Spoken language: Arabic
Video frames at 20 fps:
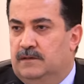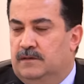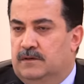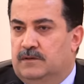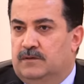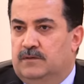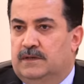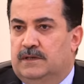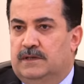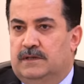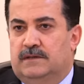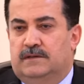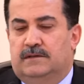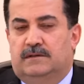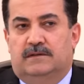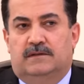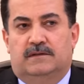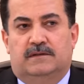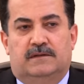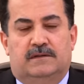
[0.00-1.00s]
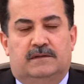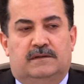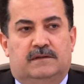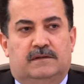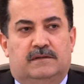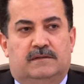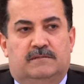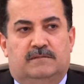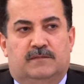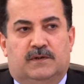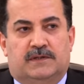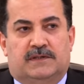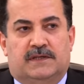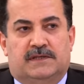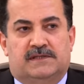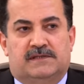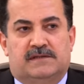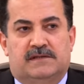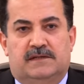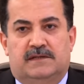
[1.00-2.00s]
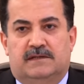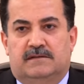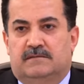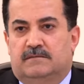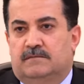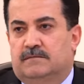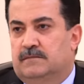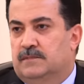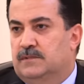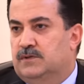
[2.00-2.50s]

الأخوة المختصين